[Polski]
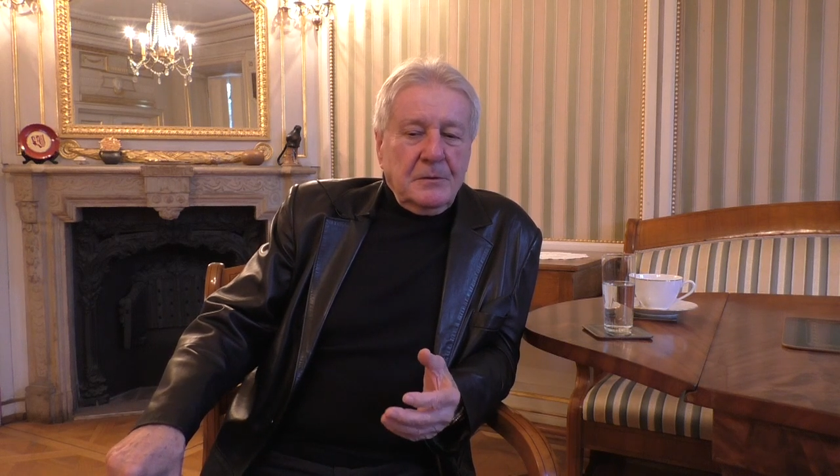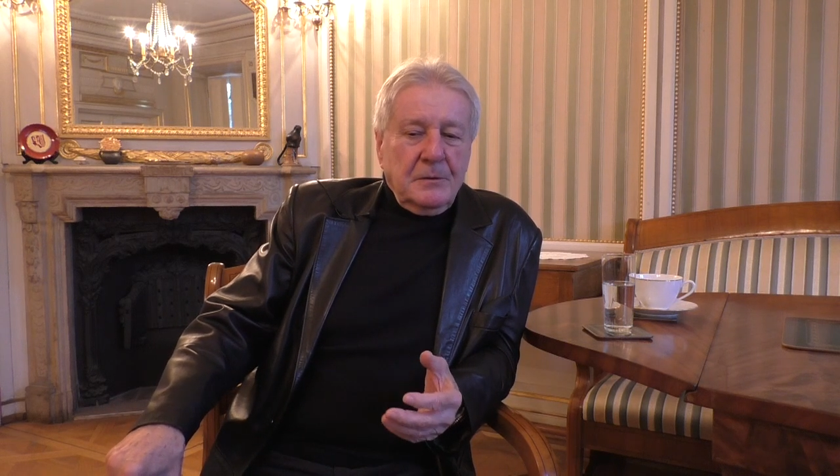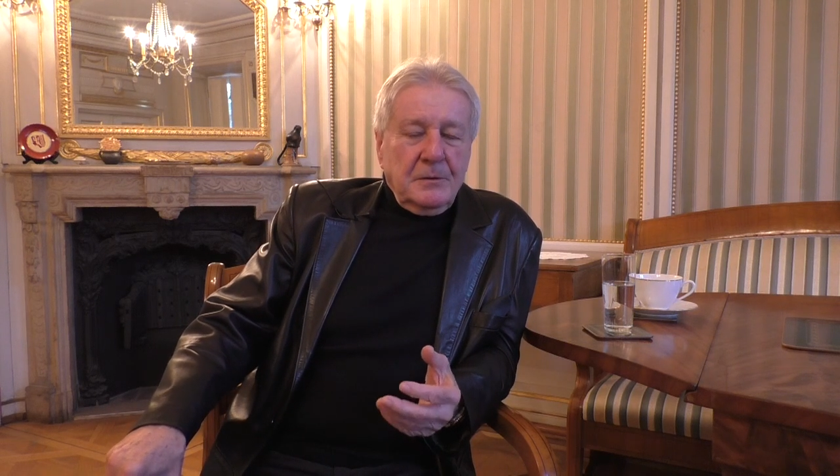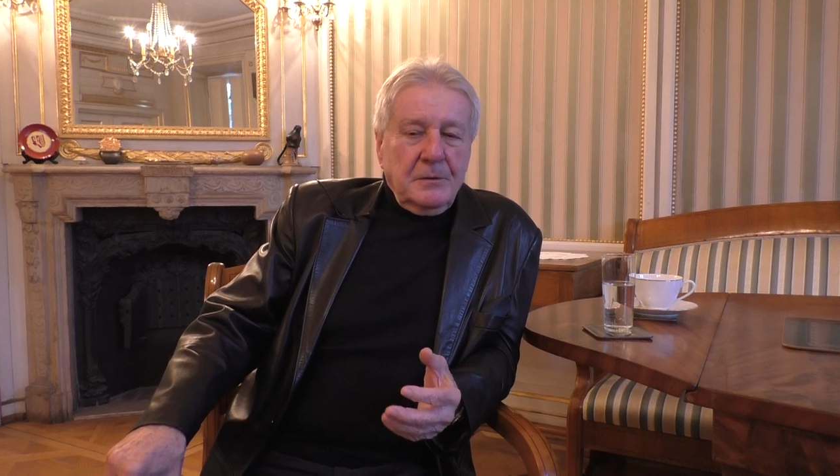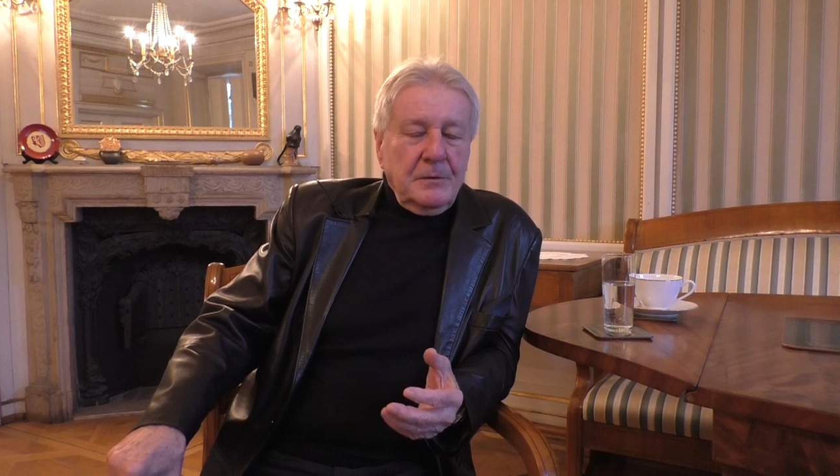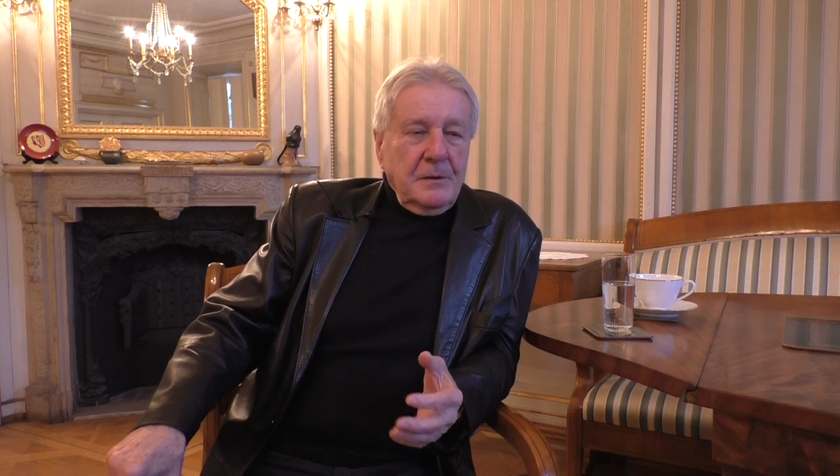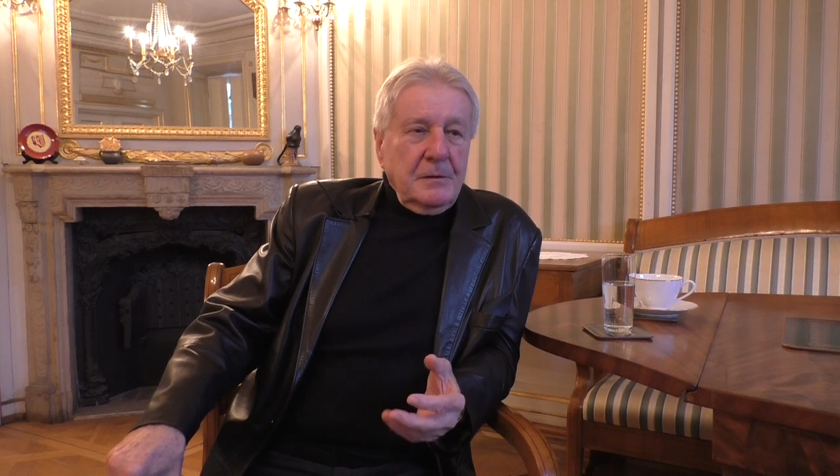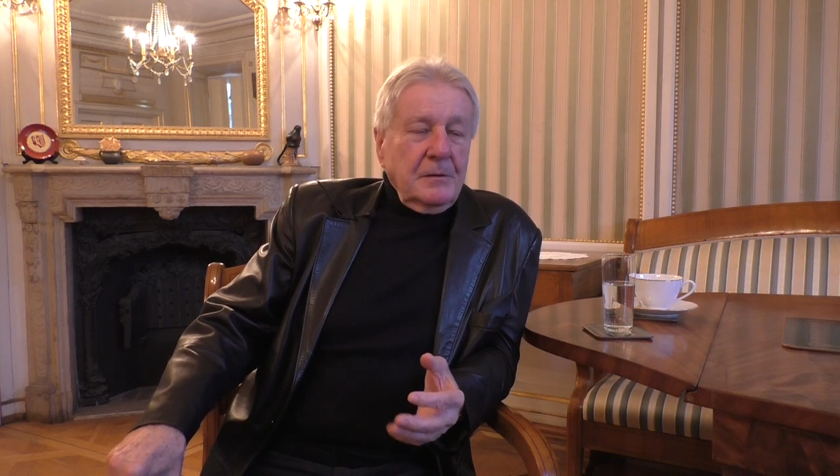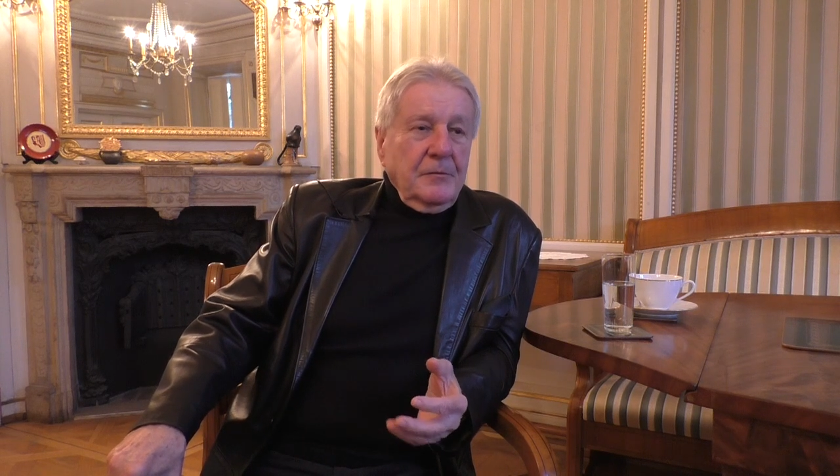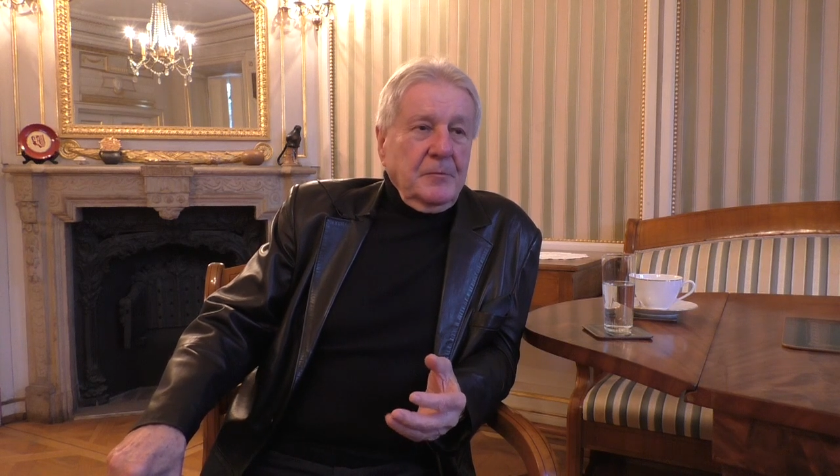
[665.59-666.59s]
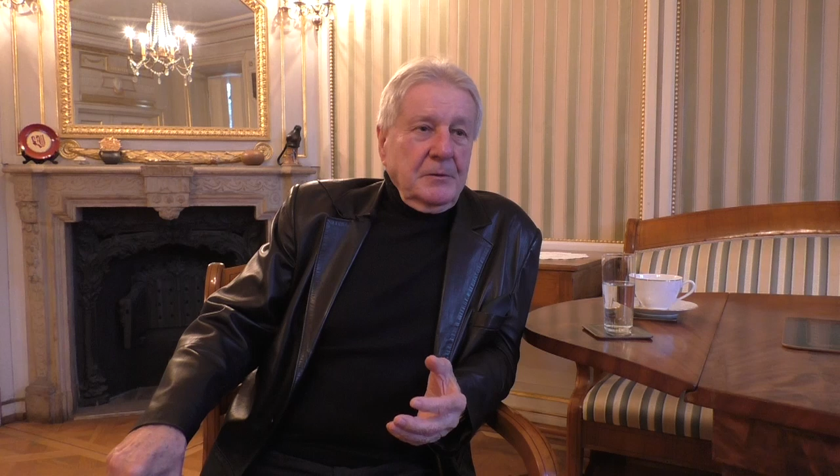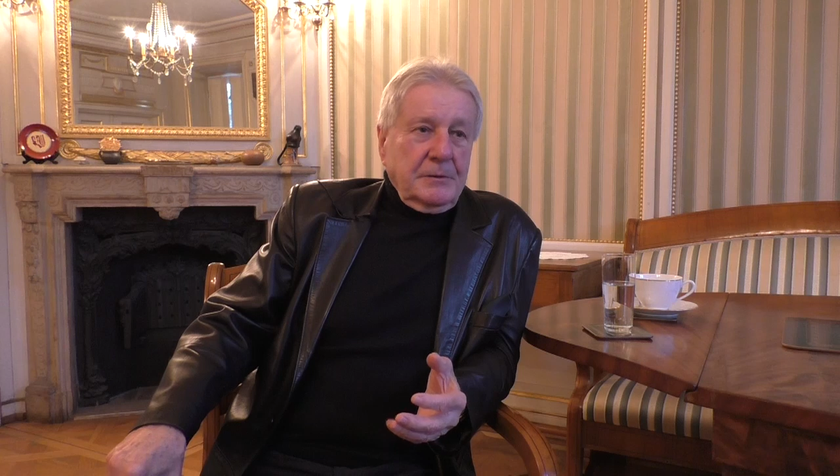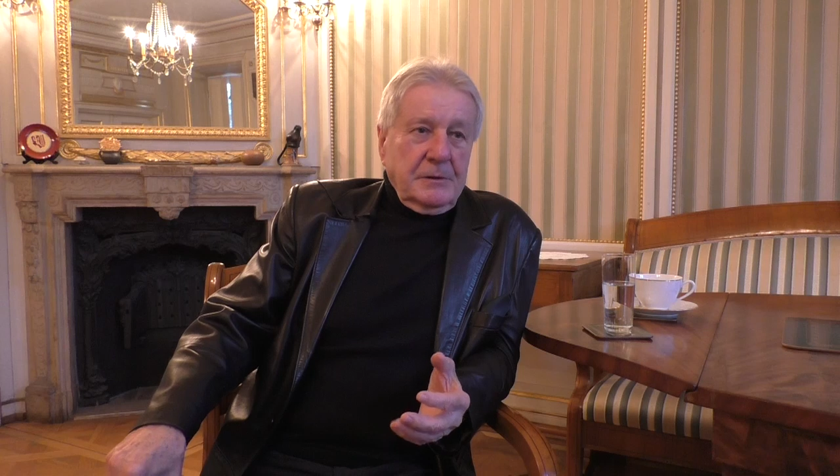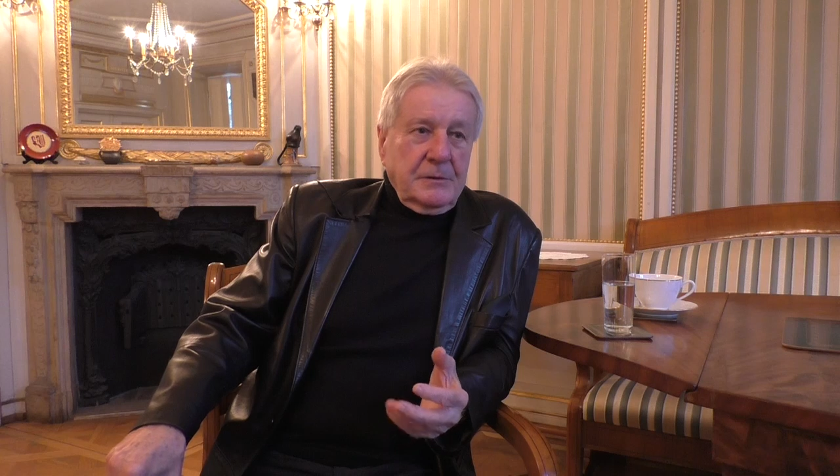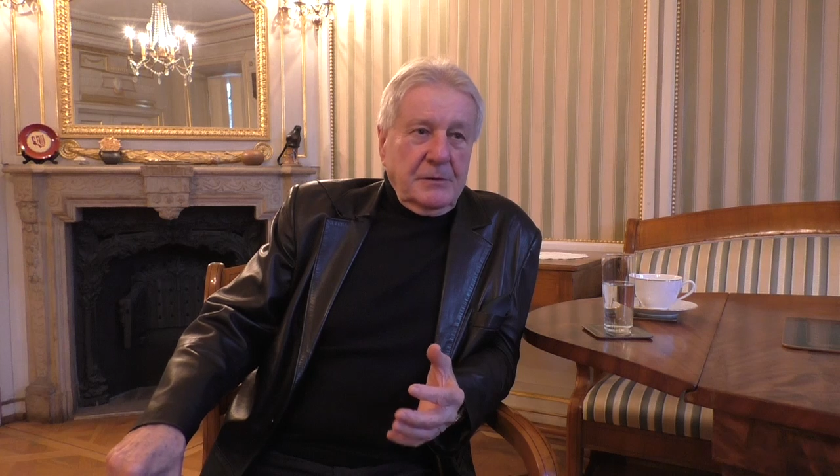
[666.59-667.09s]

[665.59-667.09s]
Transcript: to, to nie tylko w Polsce jest.